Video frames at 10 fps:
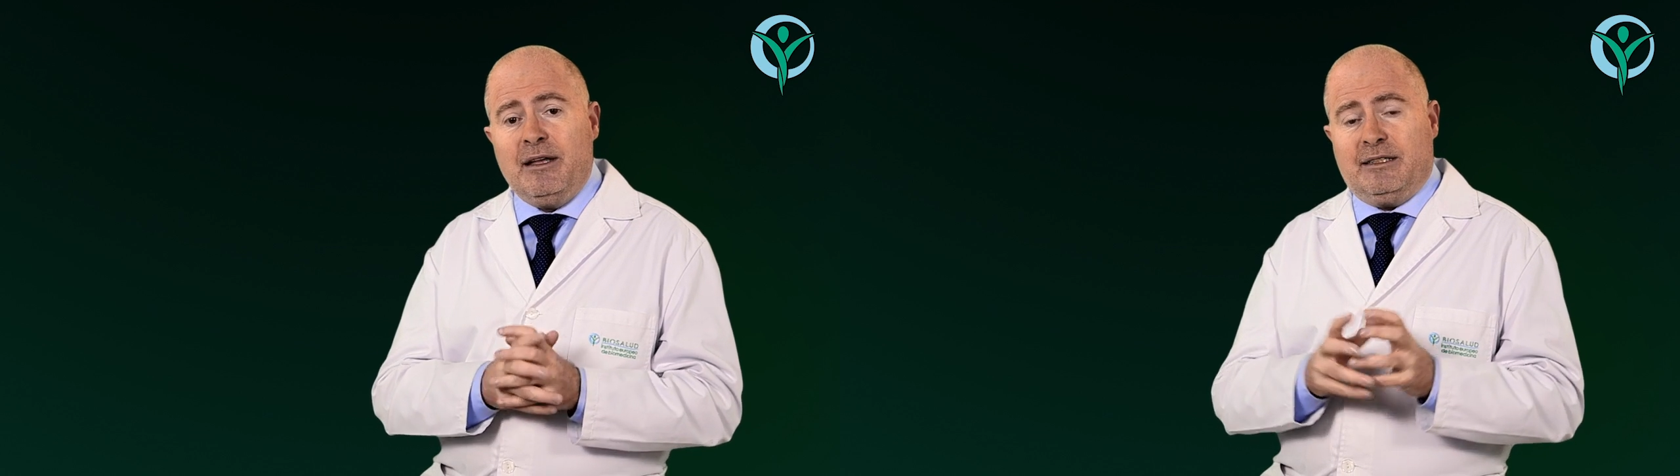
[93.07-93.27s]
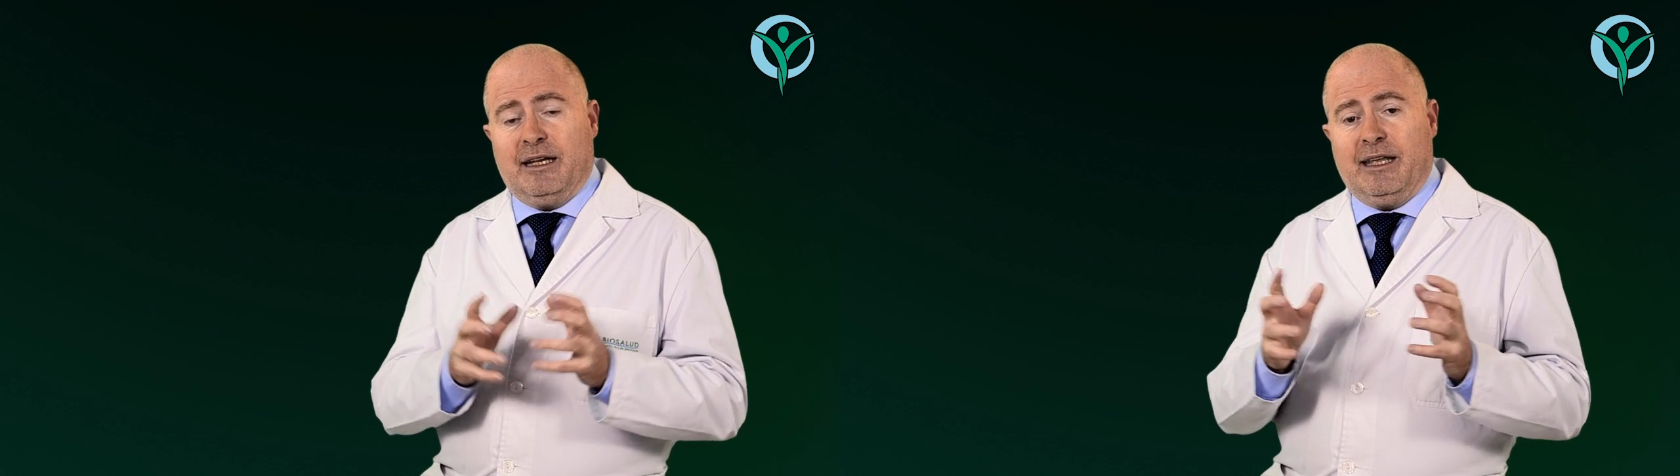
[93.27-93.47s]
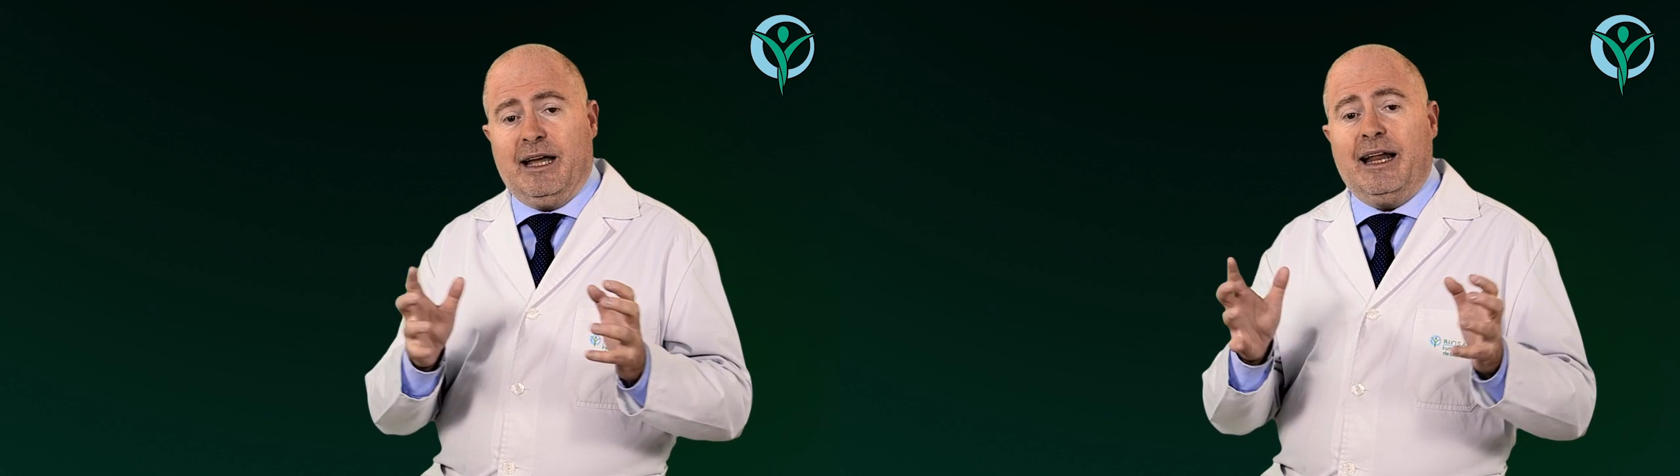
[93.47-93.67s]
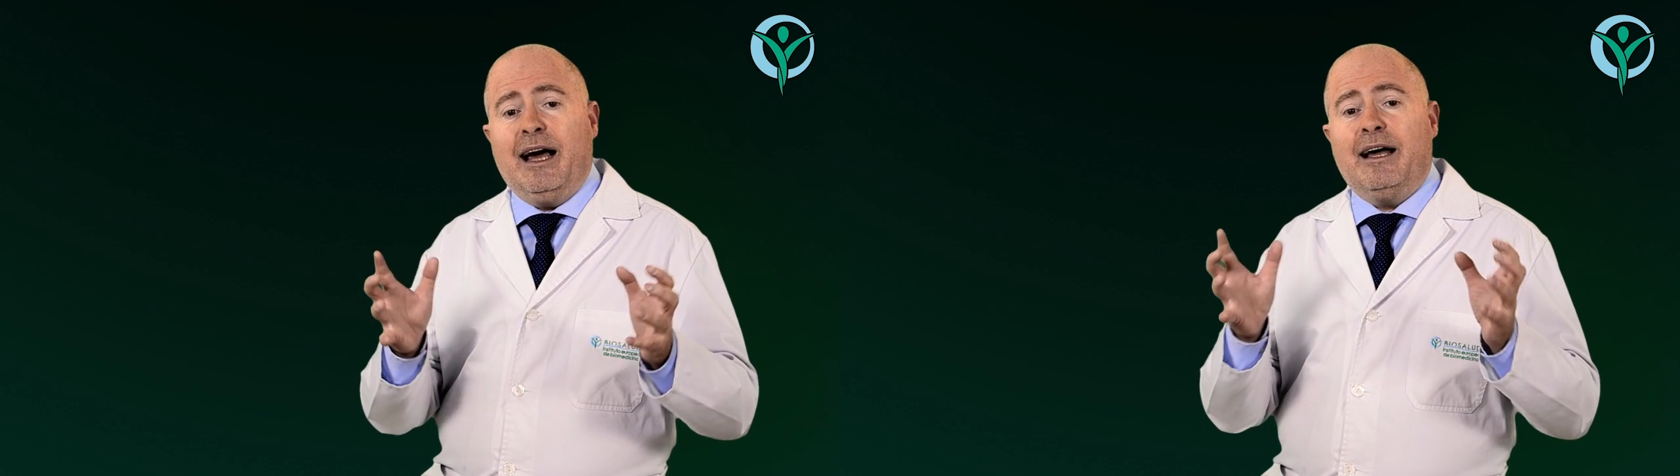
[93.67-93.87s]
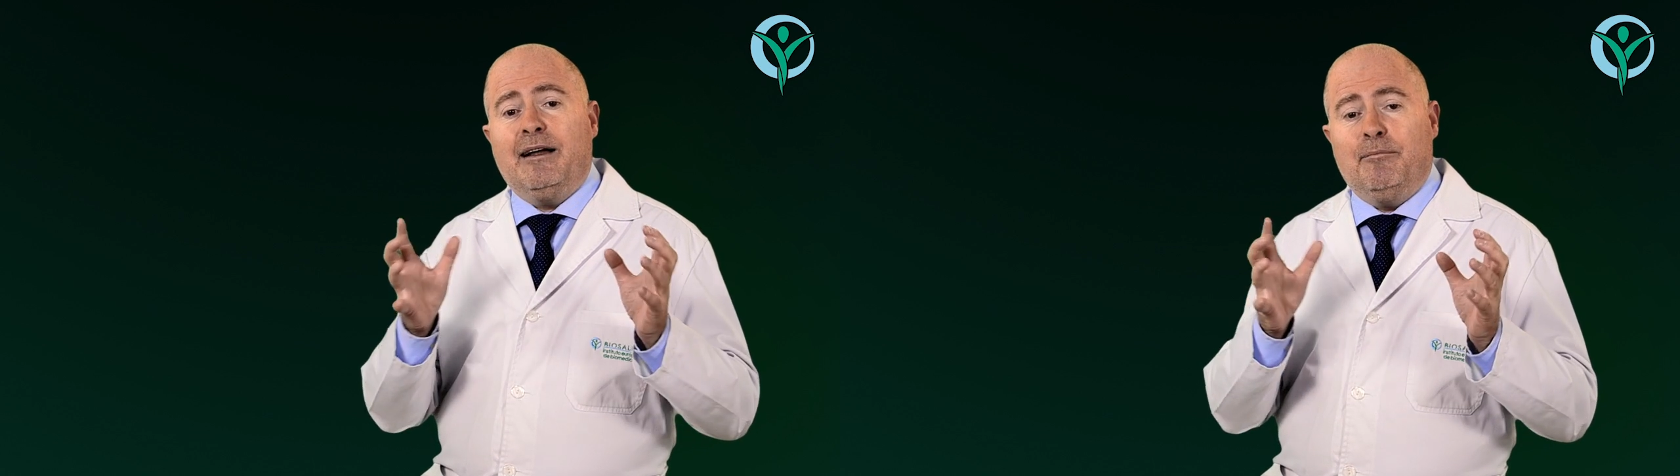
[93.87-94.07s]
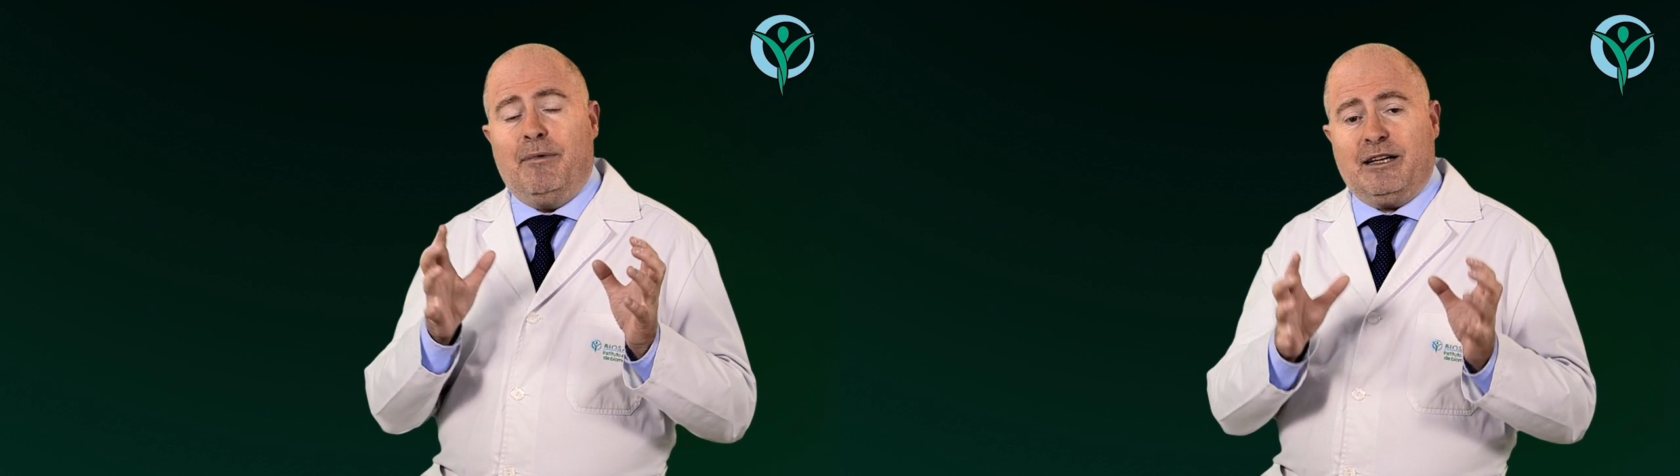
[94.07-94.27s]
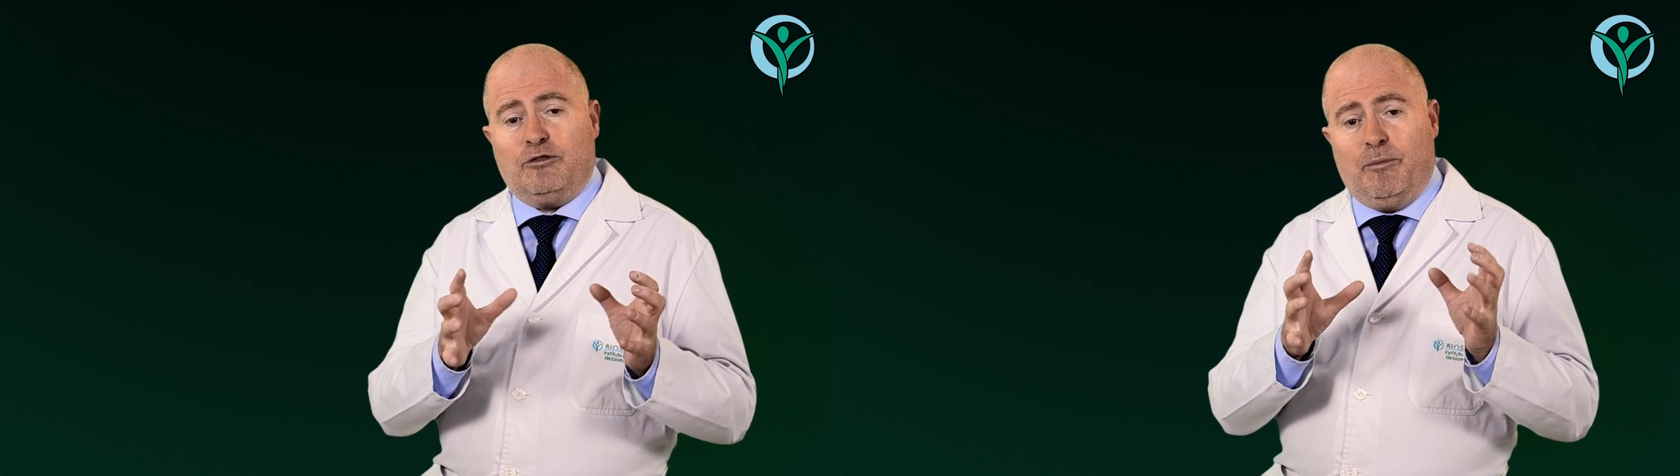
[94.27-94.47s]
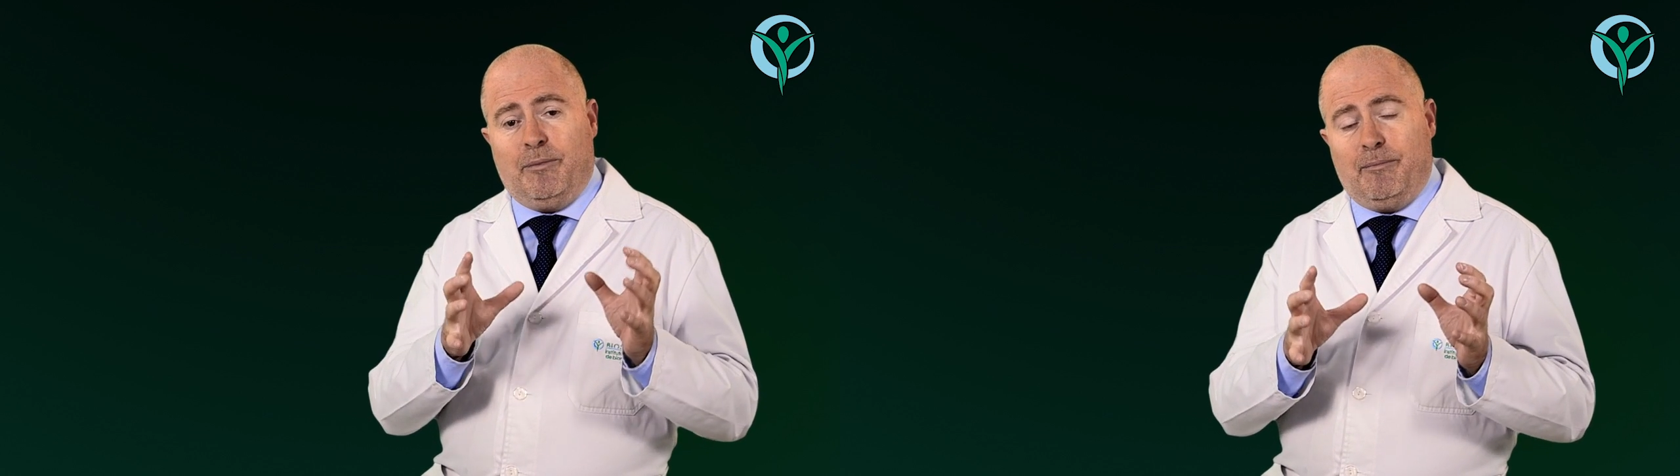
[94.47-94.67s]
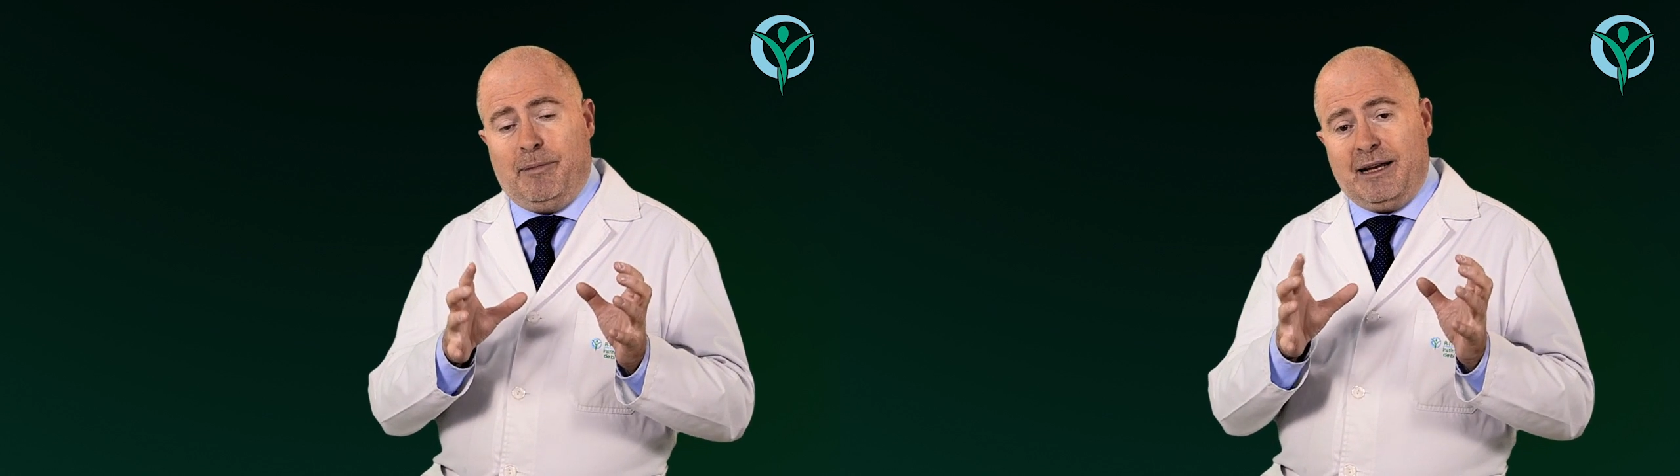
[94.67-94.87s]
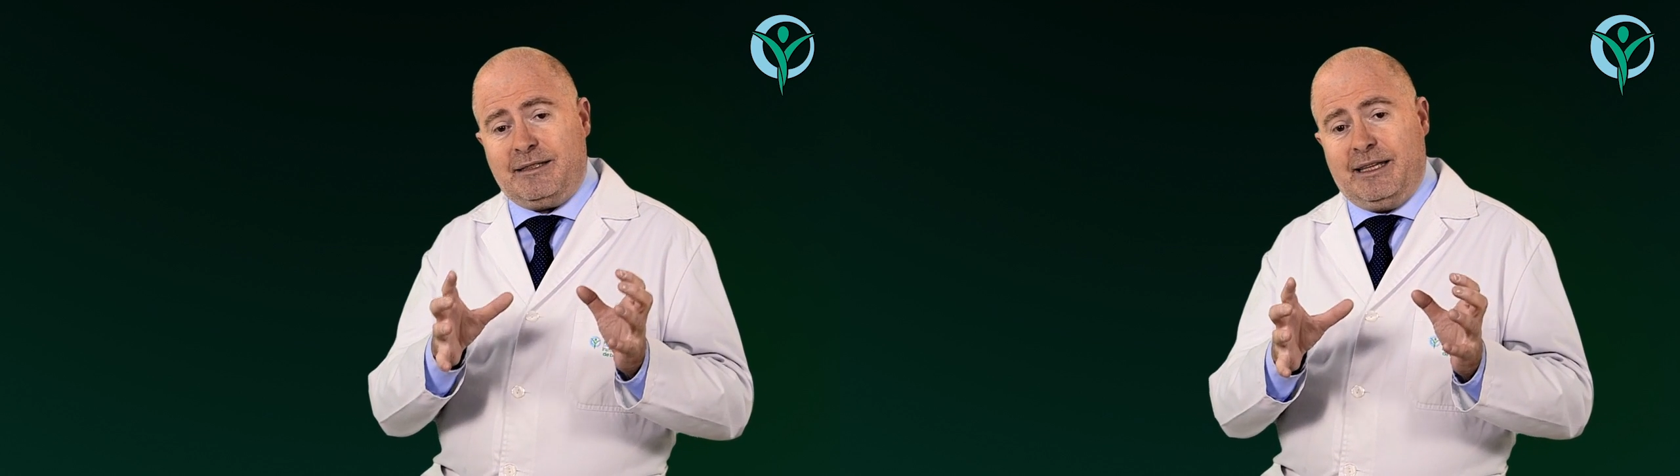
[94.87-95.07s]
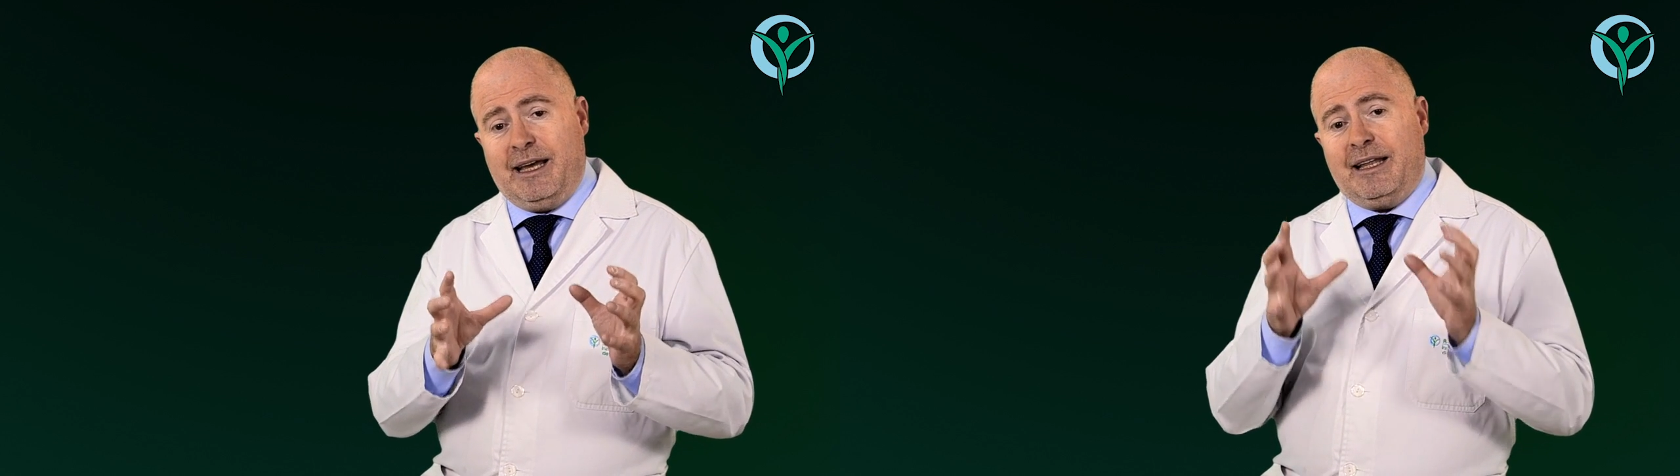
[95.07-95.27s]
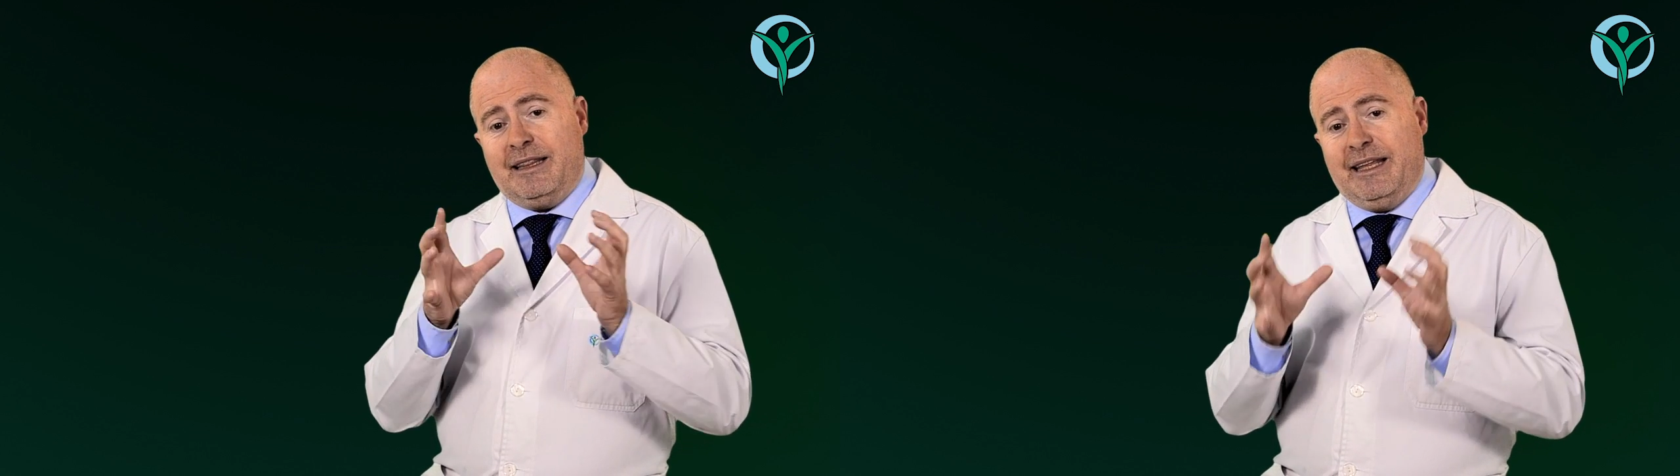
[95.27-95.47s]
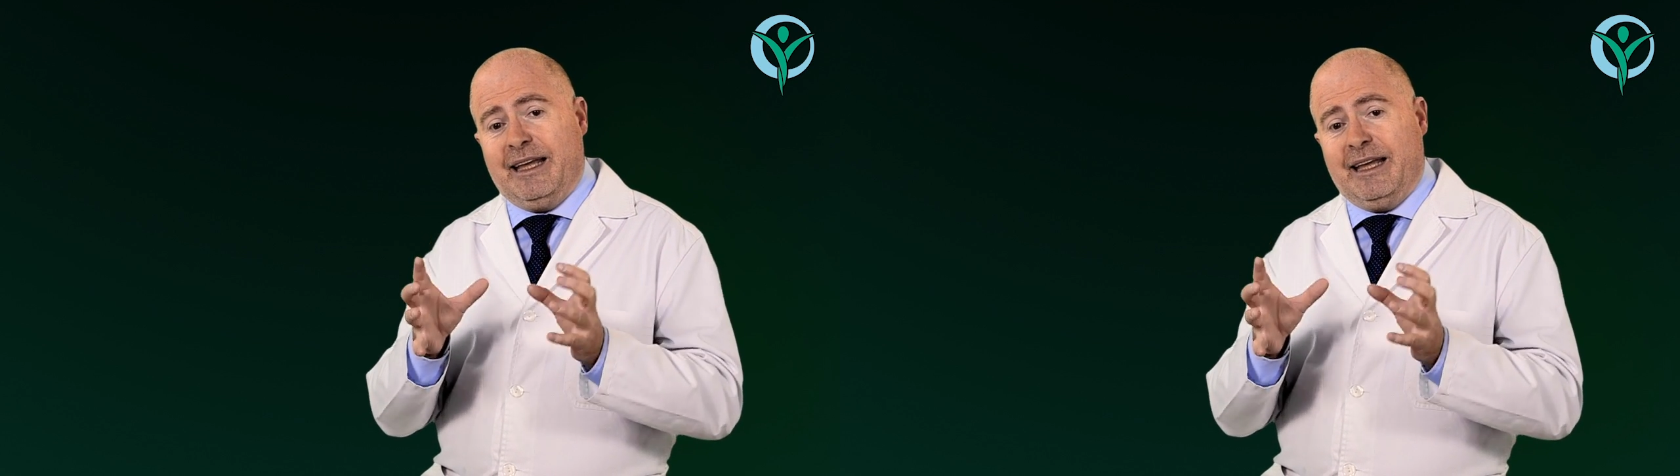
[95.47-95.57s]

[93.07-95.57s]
sería la mastoplastia